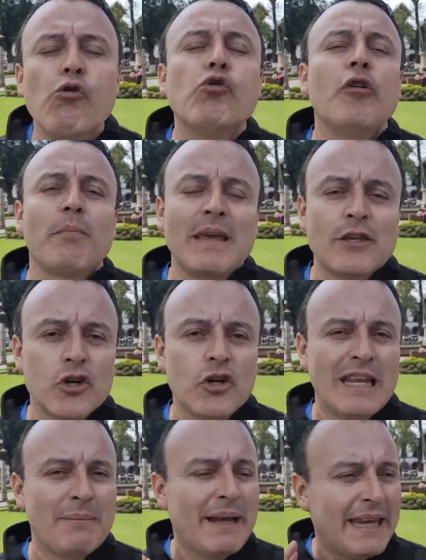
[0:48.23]
Un
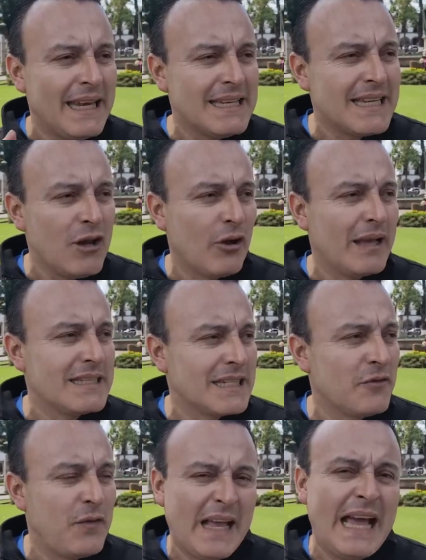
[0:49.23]
millón, imagínense lo que
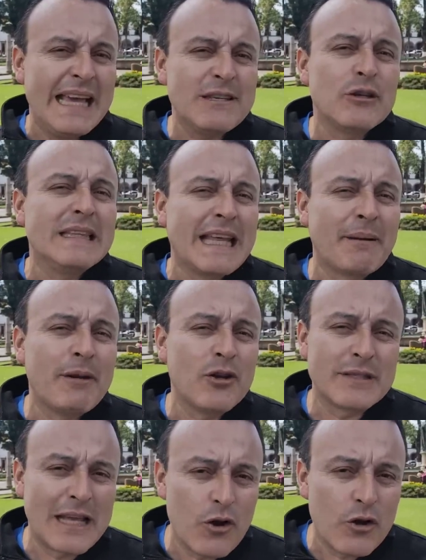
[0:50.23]
significa eso en
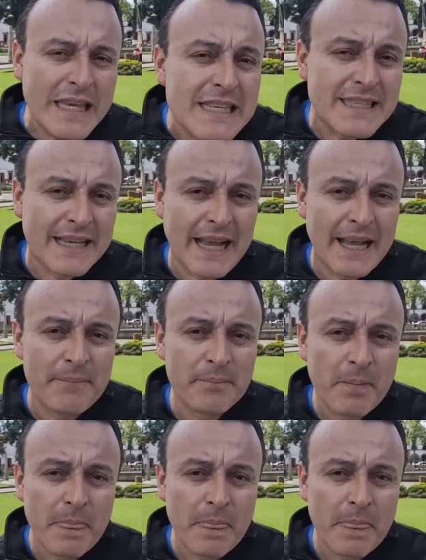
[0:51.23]
términos de logística,